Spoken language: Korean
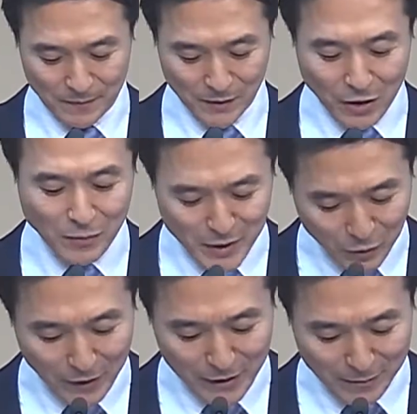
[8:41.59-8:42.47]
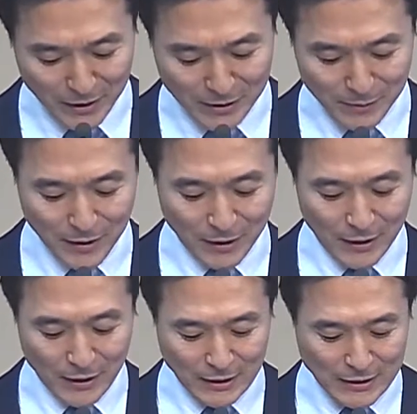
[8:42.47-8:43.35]
여름이 되어야 맺힙니다.
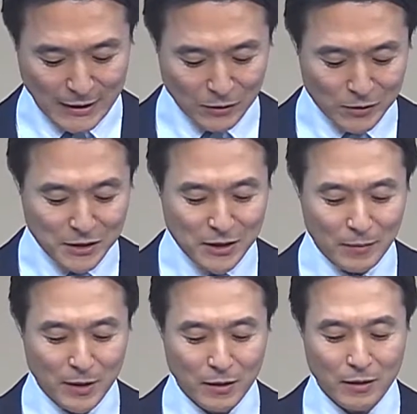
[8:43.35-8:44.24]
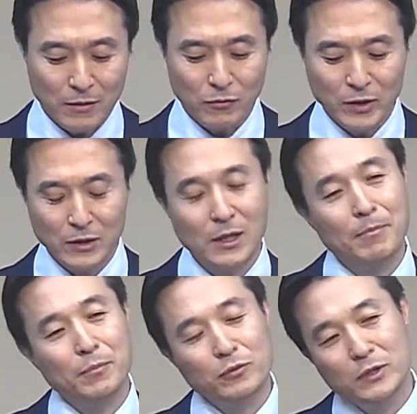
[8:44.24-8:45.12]
인생으로 치자면
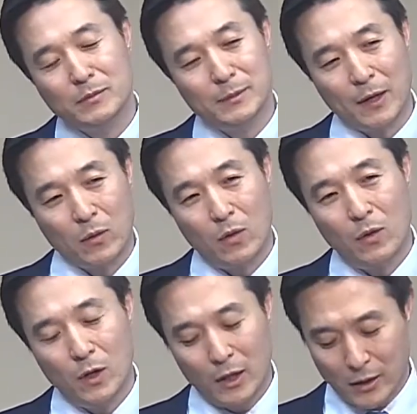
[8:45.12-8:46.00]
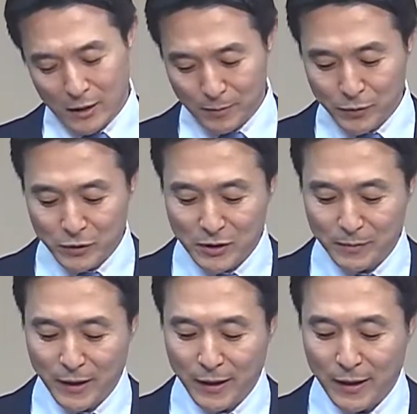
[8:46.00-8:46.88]
우리가 부르심을 받고 그
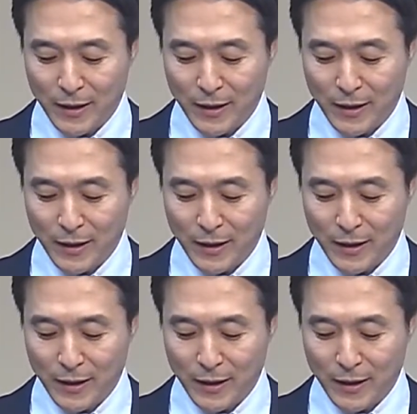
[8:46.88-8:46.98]
부르심에